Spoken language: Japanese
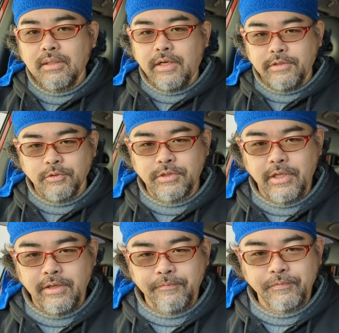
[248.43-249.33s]
はい、そし
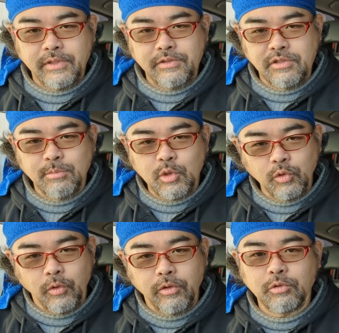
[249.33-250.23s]
て注目
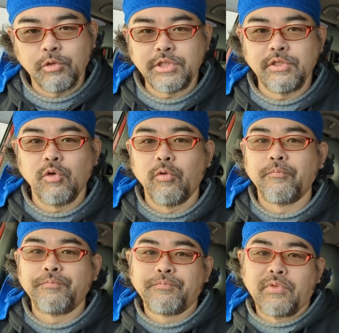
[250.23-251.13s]
の今年の
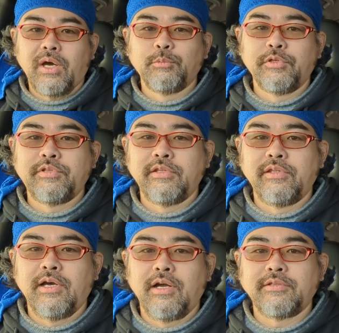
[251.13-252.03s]

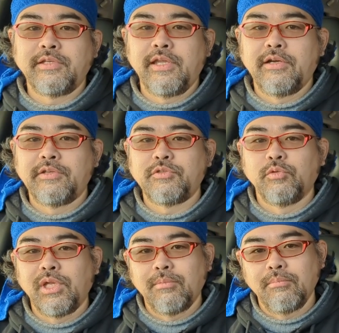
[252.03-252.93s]
アムノセンター化石発掘
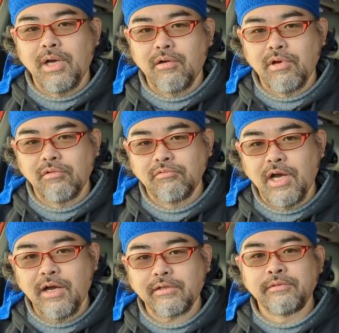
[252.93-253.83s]
のナンバー
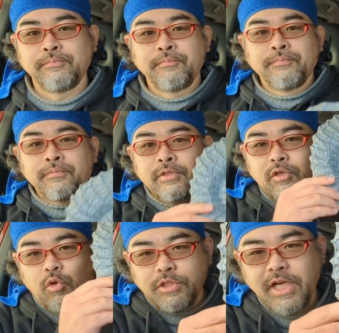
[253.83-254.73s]
ワンは
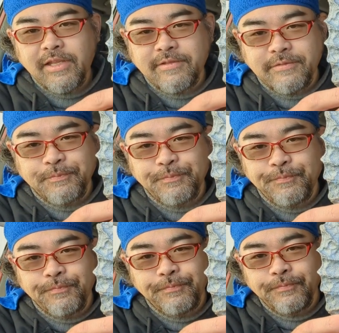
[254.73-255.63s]
こちらで
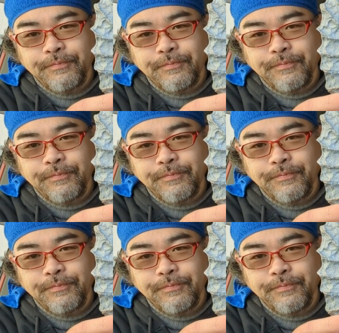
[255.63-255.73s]
す